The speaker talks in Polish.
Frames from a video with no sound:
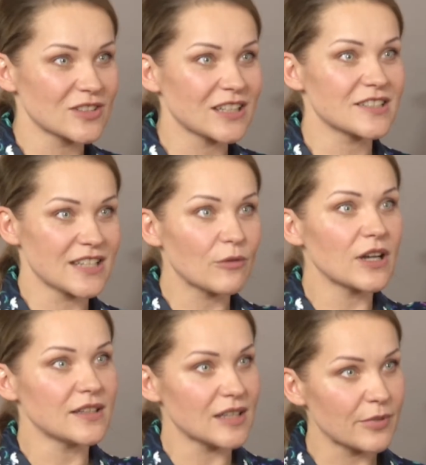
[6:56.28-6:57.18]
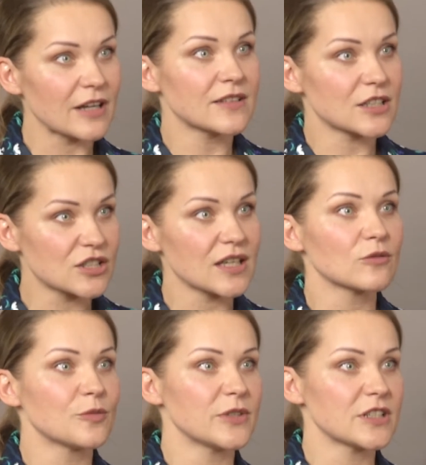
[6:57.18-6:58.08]
tak działa i naprawdę
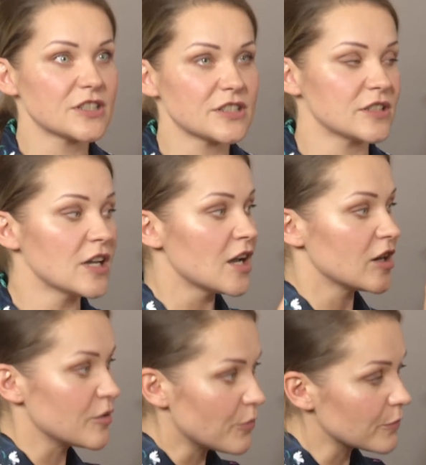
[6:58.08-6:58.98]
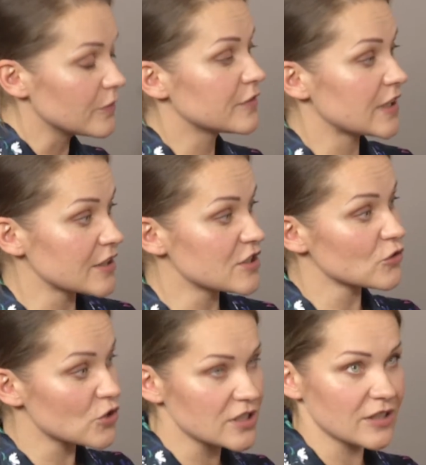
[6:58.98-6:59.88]
kształt piersi e, w trakcie
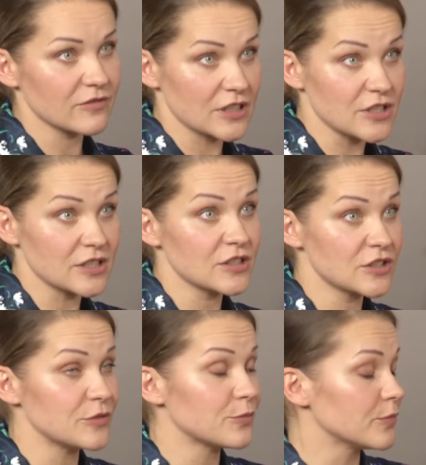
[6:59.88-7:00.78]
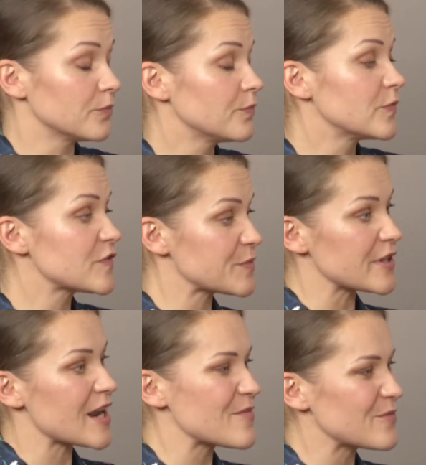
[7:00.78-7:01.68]
noszenia, właśnie jeśli mm,
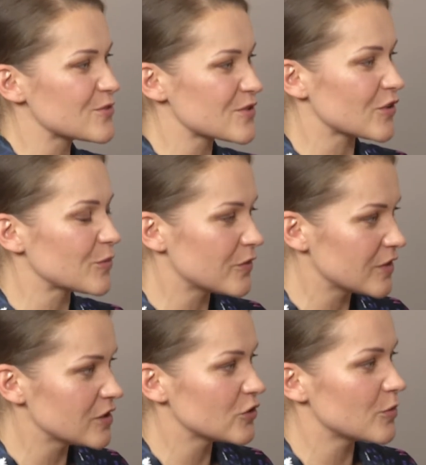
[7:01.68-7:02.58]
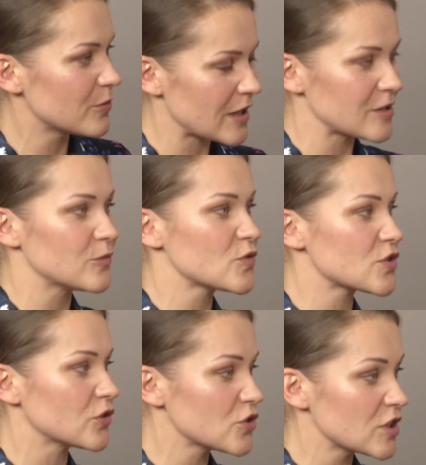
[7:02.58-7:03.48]
wspieramy biust odpowiednio dobranym
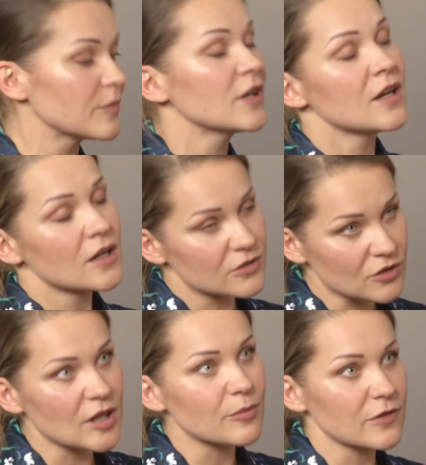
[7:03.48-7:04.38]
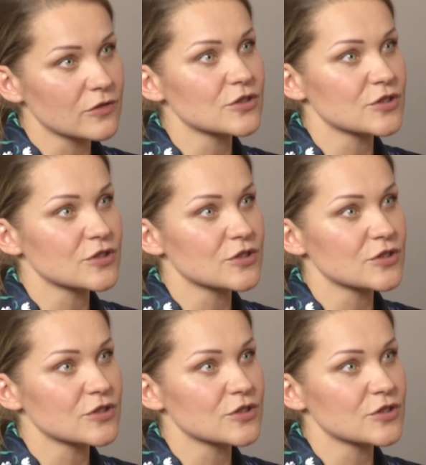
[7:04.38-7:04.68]
biustonoszem, to na pewno